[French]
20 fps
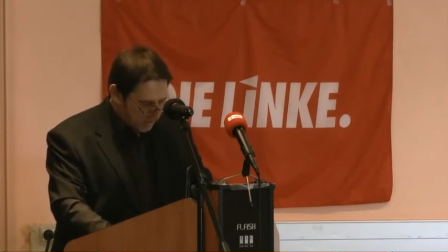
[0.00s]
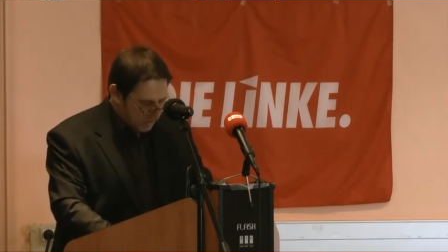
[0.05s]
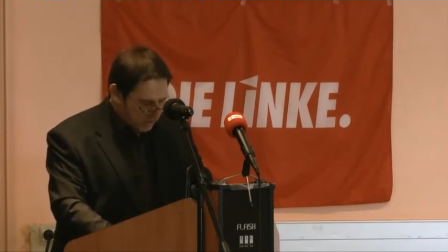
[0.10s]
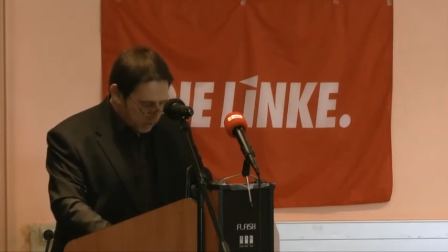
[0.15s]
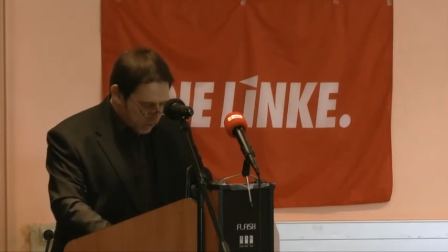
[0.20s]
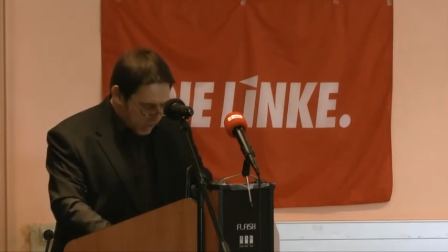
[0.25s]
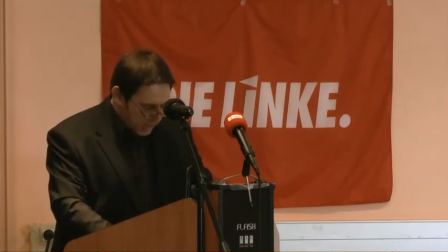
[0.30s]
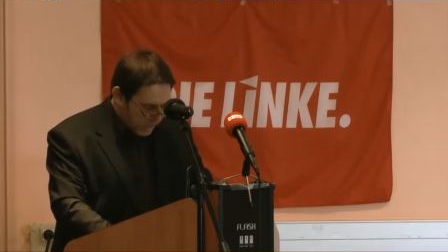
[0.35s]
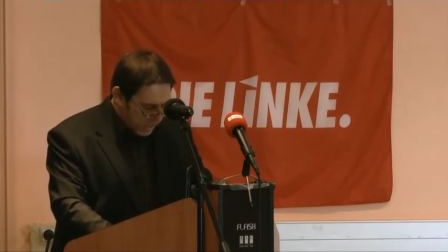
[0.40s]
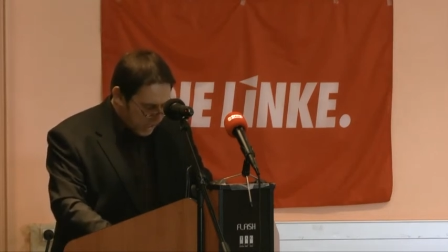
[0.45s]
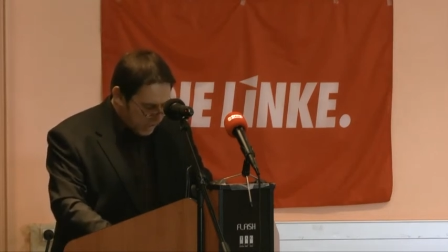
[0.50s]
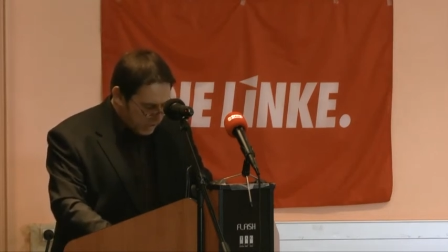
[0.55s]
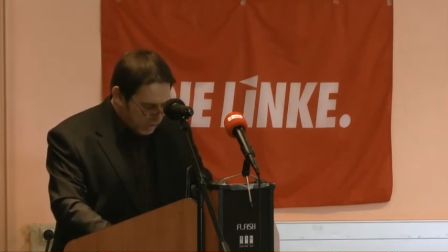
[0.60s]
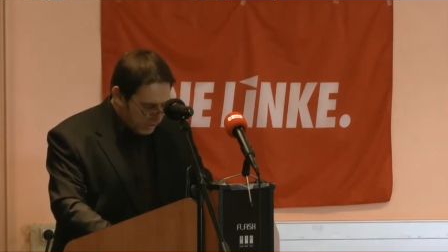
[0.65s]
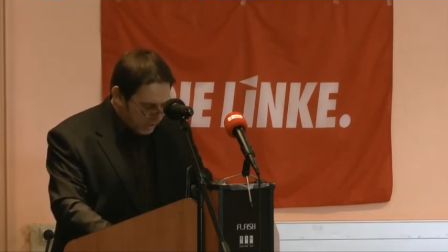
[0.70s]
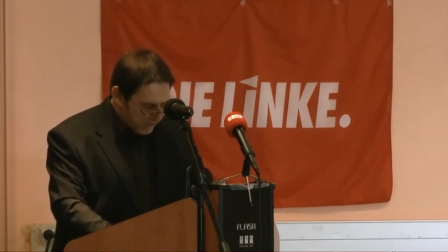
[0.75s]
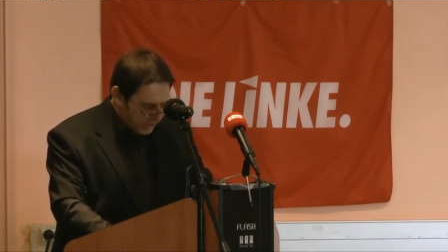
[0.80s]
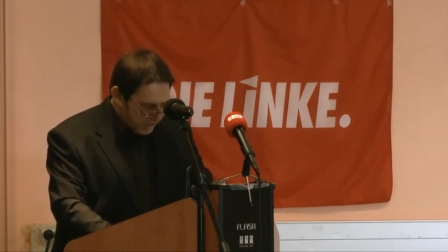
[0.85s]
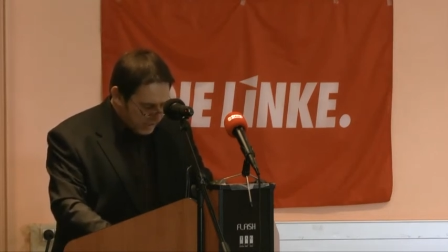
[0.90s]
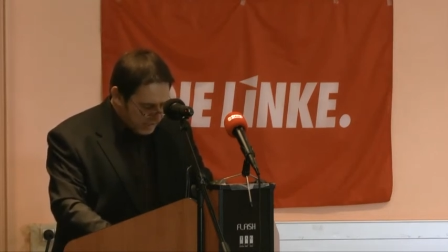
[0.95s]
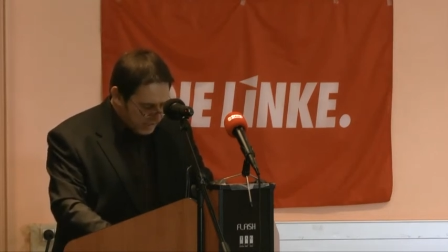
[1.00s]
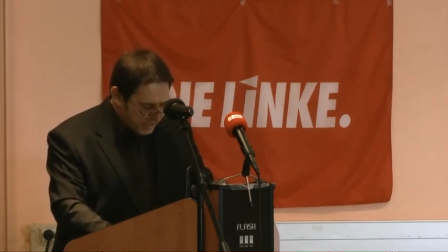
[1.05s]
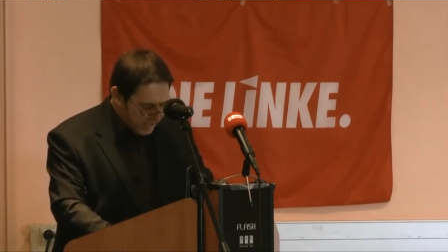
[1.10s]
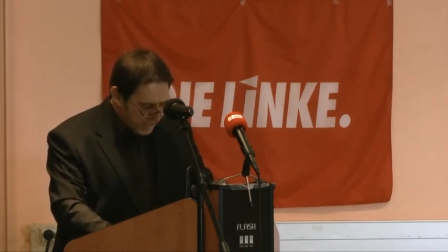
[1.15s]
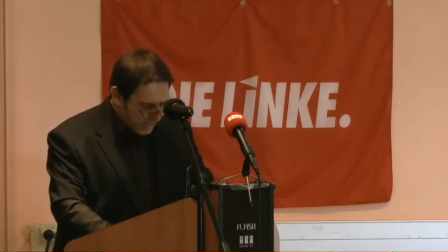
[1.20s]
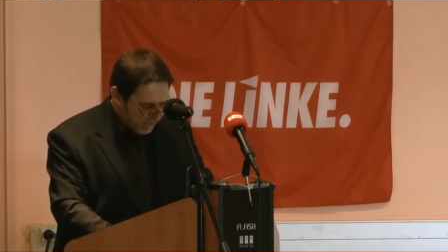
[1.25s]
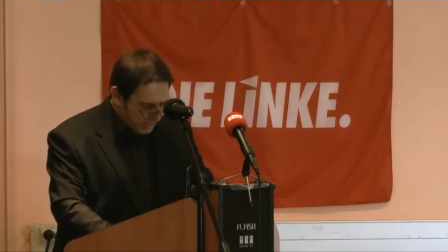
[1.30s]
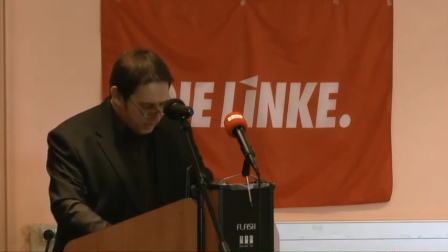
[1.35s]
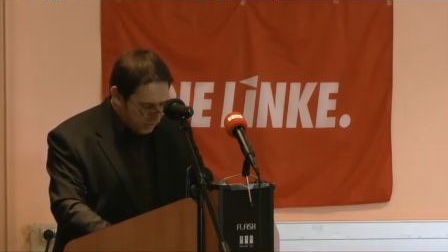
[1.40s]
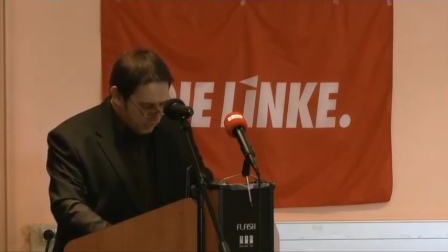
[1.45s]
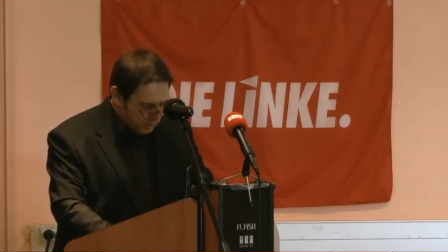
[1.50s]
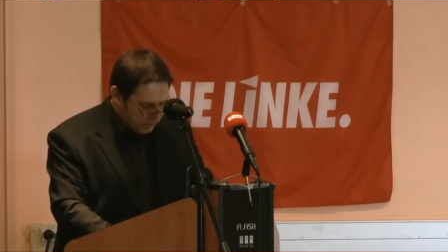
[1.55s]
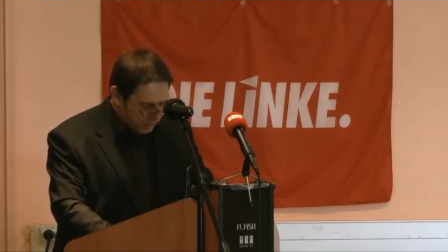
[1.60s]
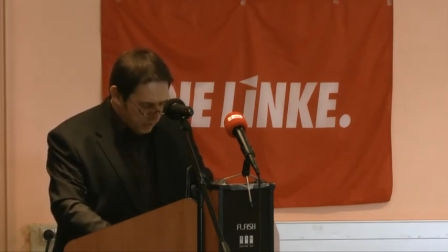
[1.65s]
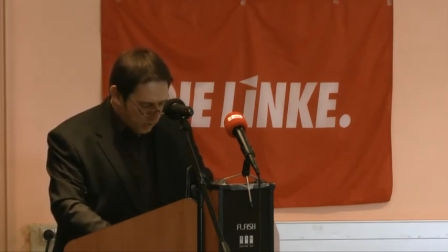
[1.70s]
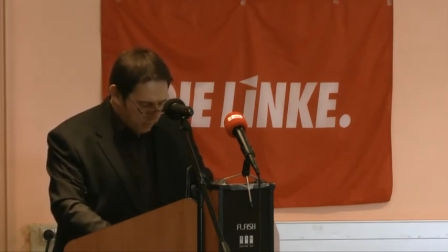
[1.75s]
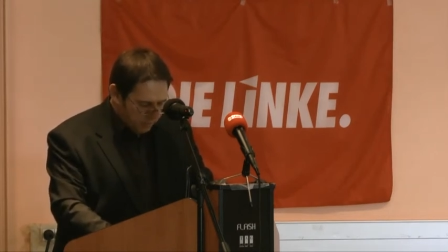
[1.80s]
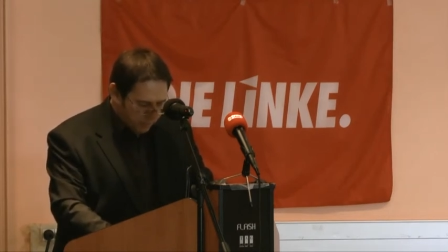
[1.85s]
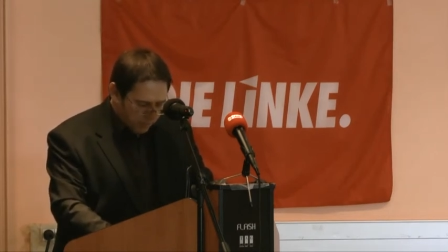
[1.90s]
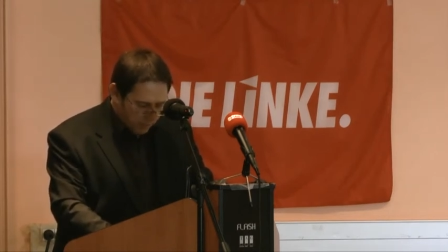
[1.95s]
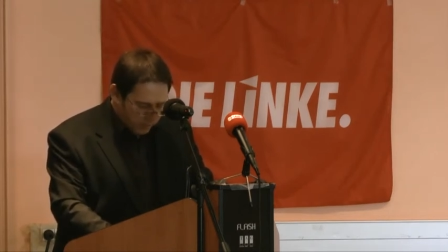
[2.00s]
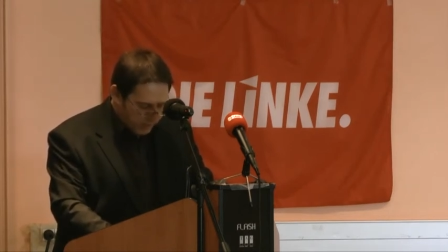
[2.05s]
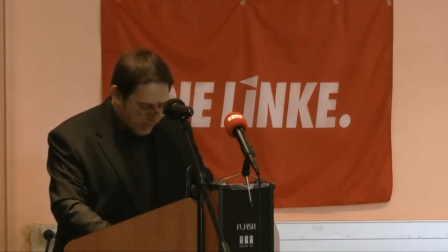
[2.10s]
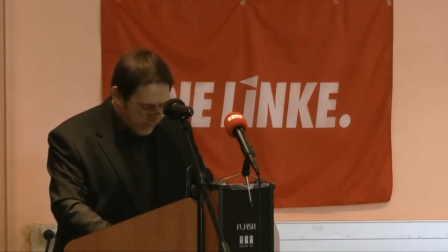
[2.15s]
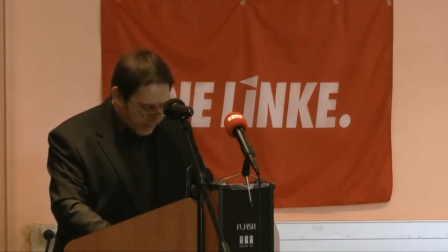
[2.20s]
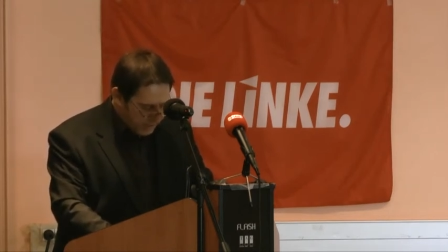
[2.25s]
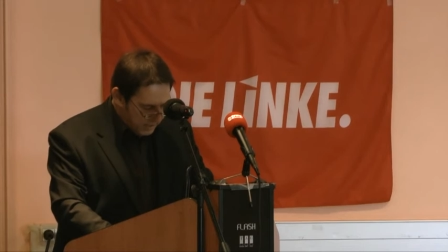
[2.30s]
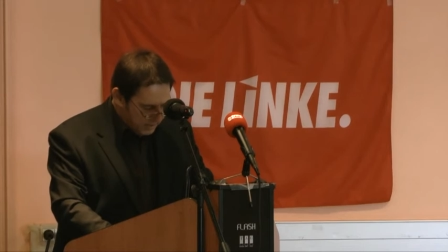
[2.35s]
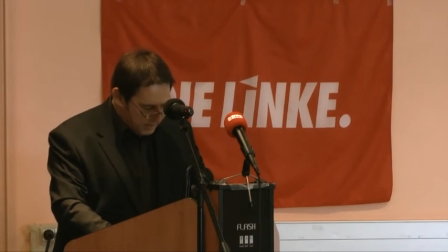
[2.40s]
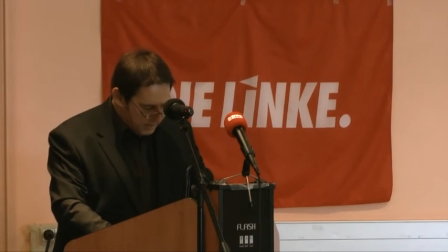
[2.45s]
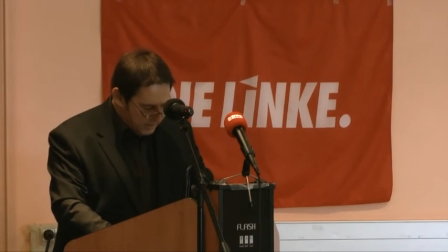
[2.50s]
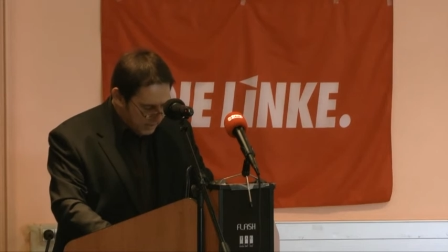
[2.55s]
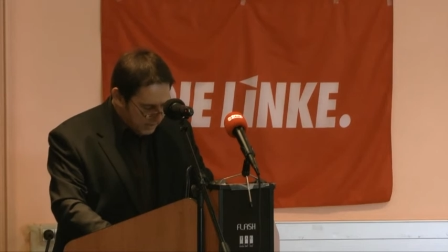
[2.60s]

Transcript: J'ai réalisé un résultat au progrès